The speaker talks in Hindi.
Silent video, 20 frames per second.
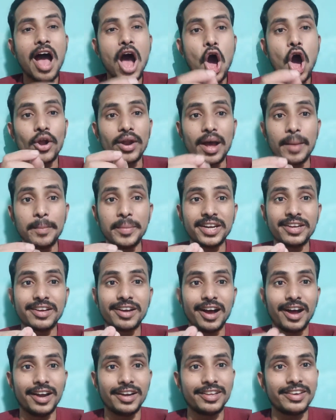और आमिर
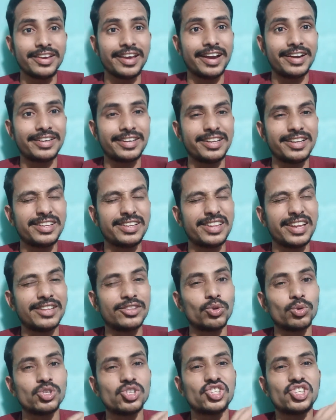खान की एक्टिंग ने
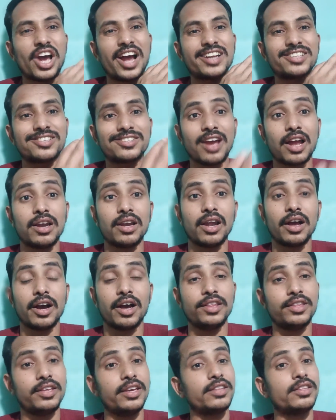तो चार चांद लगा
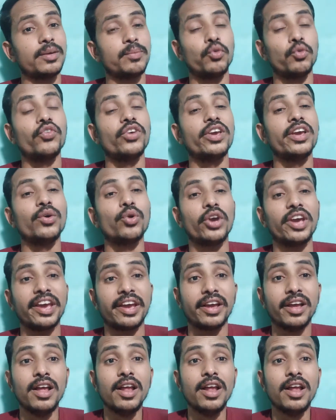दिए थे मूवी के